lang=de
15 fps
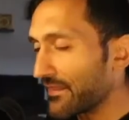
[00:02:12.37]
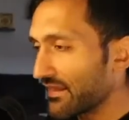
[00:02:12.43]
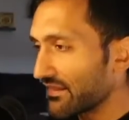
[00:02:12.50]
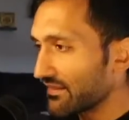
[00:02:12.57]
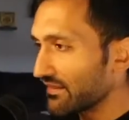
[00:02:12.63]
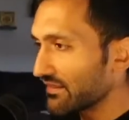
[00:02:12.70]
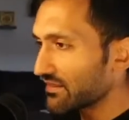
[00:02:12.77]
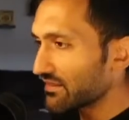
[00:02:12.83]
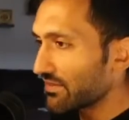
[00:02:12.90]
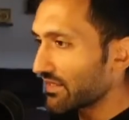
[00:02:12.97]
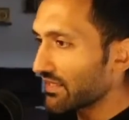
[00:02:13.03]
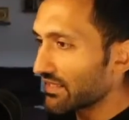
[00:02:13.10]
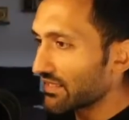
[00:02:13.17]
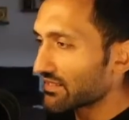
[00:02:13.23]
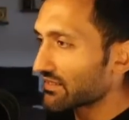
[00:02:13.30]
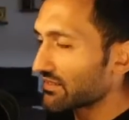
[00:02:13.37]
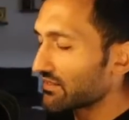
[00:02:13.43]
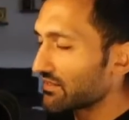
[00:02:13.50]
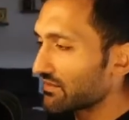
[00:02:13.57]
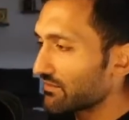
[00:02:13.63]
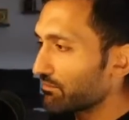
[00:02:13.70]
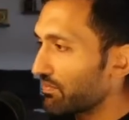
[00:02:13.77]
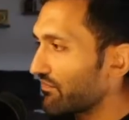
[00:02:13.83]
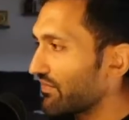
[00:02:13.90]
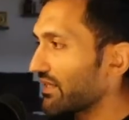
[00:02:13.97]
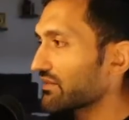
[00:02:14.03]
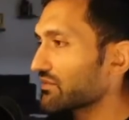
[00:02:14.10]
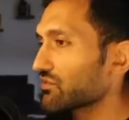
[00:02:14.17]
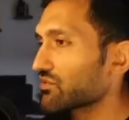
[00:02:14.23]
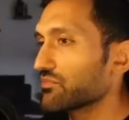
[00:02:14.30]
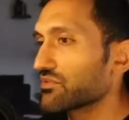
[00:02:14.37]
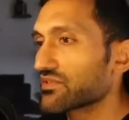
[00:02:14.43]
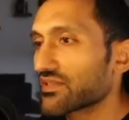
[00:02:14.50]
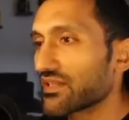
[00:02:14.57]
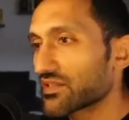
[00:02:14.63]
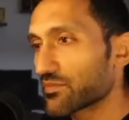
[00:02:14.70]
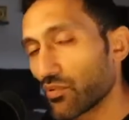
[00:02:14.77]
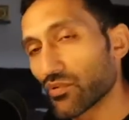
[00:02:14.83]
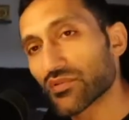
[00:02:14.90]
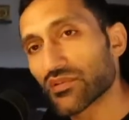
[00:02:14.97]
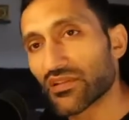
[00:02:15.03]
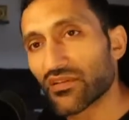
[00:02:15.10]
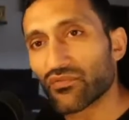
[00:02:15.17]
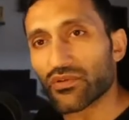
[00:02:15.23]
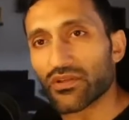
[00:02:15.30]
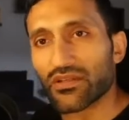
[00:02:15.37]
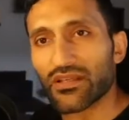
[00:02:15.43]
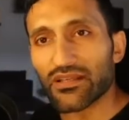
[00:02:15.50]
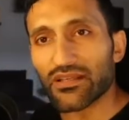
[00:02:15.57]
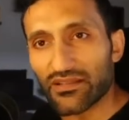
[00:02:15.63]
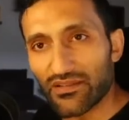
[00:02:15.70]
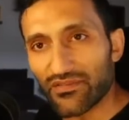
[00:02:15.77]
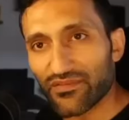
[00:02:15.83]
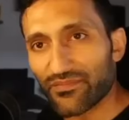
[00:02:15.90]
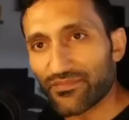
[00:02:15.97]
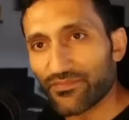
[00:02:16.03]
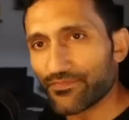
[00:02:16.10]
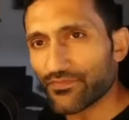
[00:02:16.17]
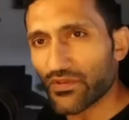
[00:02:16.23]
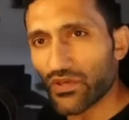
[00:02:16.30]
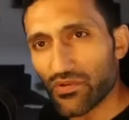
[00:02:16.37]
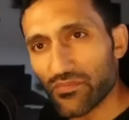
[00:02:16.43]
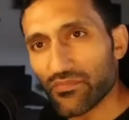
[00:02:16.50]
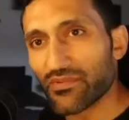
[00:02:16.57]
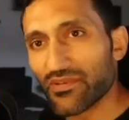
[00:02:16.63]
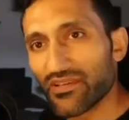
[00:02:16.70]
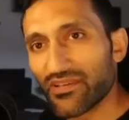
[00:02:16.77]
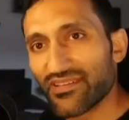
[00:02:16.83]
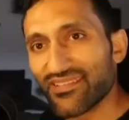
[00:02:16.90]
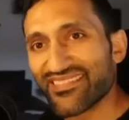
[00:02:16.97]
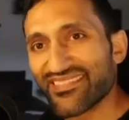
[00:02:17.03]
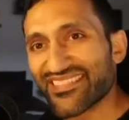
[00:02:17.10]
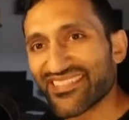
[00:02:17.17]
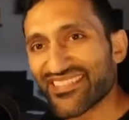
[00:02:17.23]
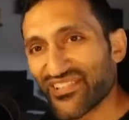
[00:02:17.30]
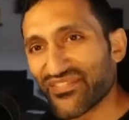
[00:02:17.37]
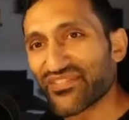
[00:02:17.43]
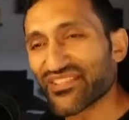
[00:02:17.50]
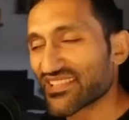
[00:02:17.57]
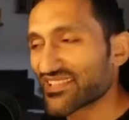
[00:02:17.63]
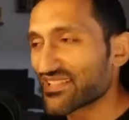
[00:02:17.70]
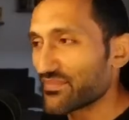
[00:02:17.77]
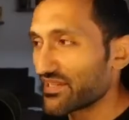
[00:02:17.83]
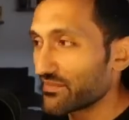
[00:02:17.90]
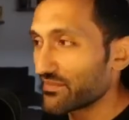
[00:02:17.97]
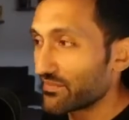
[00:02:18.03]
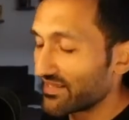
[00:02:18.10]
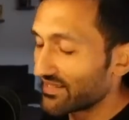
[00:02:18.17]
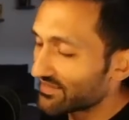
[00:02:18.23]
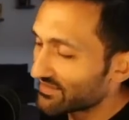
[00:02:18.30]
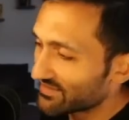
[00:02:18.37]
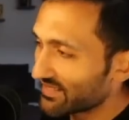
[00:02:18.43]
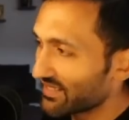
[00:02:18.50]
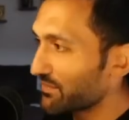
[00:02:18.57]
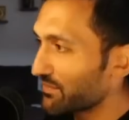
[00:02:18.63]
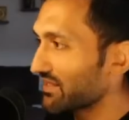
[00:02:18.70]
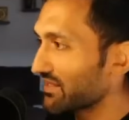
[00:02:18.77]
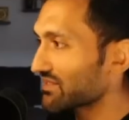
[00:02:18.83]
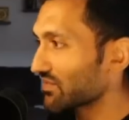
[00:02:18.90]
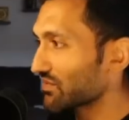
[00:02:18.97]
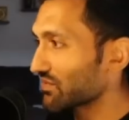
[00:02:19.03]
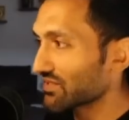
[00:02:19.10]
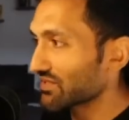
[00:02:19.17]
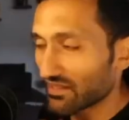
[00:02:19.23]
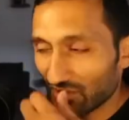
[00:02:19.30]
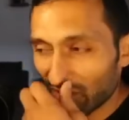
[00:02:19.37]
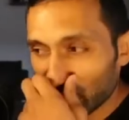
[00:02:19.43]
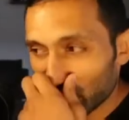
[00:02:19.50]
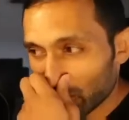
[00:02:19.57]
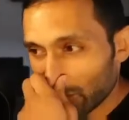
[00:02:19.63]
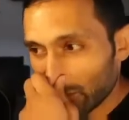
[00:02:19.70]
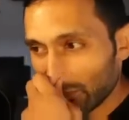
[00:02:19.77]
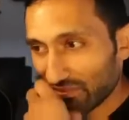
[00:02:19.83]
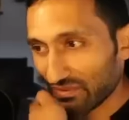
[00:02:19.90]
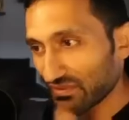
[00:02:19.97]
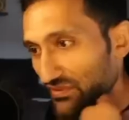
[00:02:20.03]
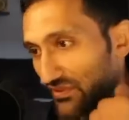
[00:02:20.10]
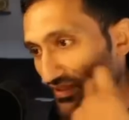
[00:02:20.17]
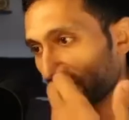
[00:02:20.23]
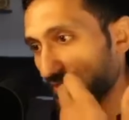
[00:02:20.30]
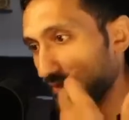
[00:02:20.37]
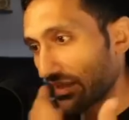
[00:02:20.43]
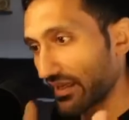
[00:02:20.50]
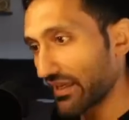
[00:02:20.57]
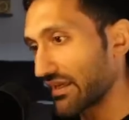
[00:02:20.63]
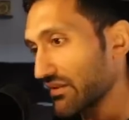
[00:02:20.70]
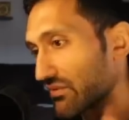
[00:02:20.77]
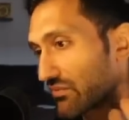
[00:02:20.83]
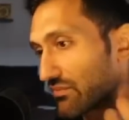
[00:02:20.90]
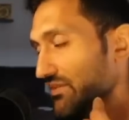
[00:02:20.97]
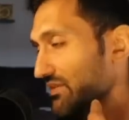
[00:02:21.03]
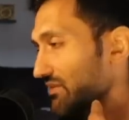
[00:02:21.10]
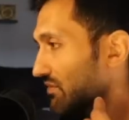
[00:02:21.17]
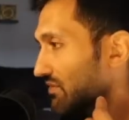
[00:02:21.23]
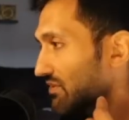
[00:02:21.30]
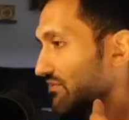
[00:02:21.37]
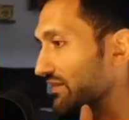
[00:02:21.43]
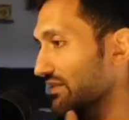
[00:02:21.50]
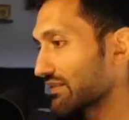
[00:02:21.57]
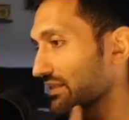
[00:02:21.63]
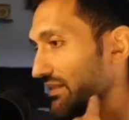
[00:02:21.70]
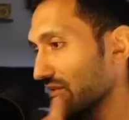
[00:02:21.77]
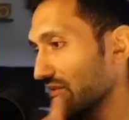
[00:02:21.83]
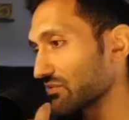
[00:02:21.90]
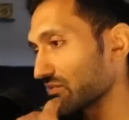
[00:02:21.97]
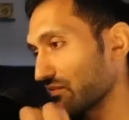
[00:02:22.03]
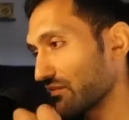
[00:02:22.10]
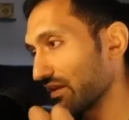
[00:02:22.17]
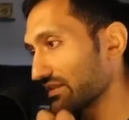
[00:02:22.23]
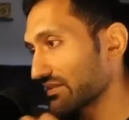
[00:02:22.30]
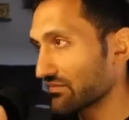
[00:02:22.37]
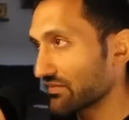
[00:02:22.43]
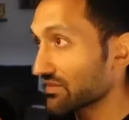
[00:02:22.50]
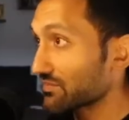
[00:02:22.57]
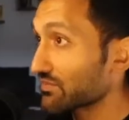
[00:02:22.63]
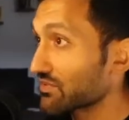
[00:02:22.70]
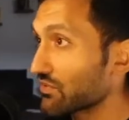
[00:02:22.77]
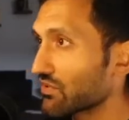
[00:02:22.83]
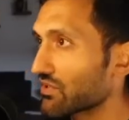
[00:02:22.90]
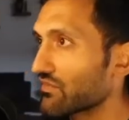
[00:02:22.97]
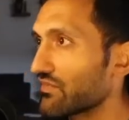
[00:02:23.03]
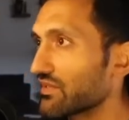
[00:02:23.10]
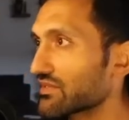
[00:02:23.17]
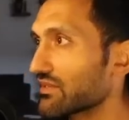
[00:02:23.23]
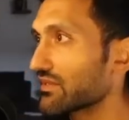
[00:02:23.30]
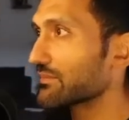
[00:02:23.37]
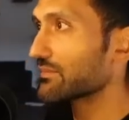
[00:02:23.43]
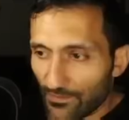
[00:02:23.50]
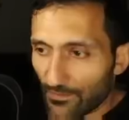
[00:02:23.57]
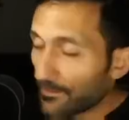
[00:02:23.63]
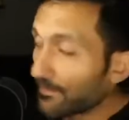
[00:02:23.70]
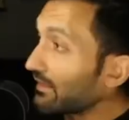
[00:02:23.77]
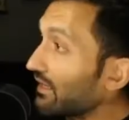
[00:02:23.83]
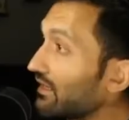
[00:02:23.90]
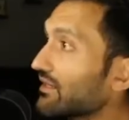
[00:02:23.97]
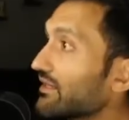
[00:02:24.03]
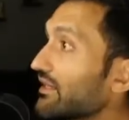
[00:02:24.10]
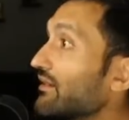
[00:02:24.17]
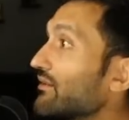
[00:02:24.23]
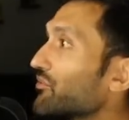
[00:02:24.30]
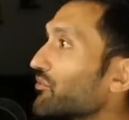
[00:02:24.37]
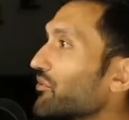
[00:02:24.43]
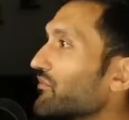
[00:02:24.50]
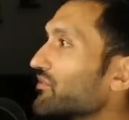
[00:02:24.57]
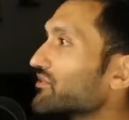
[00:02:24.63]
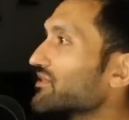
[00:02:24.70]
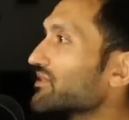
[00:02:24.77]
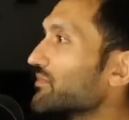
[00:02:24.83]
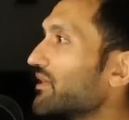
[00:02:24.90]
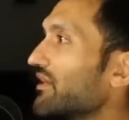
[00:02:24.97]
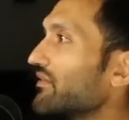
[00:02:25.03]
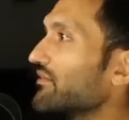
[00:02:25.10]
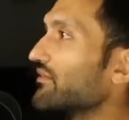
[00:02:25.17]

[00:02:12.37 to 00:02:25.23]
nicht immer gleich bewerten zu müssen als positiv oder negativ darum äh, gucken wir uns das am Ende mal an. Ich denke mal, das wird euch genauso so inspirieren oder beziehungsweise genauso fassen, wie es mich auch gefasst hat. Ja, gucken wir uns das mal an.